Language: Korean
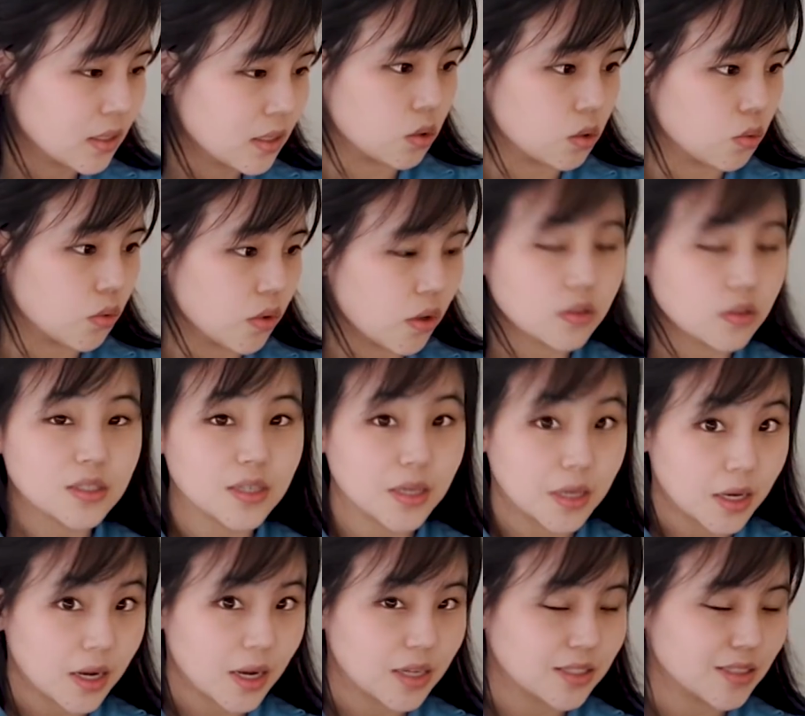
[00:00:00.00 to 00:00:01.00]
그리고
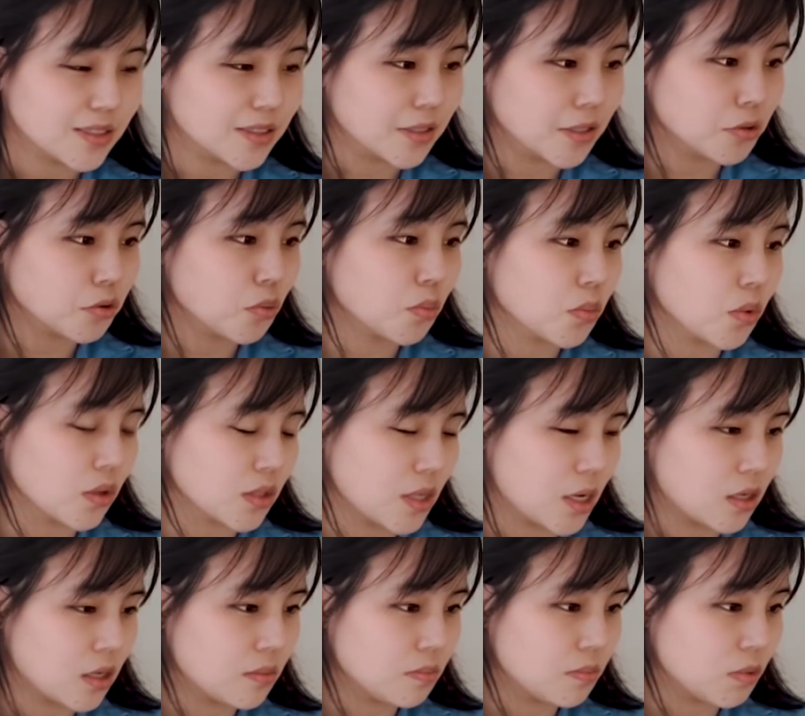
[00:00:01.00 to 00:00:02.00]
현재까지는 좀 더
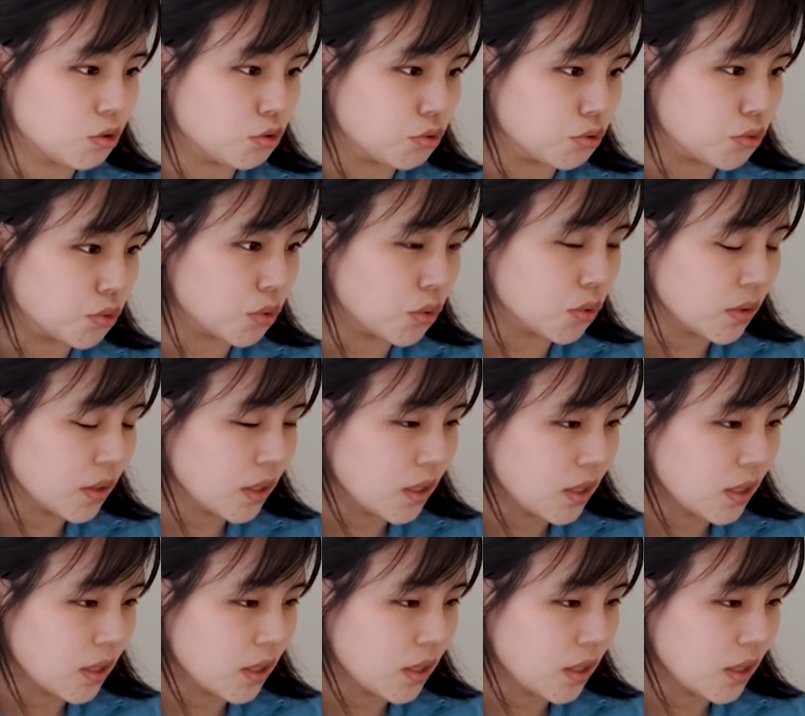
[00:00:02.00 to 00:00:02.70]
작은 비중으로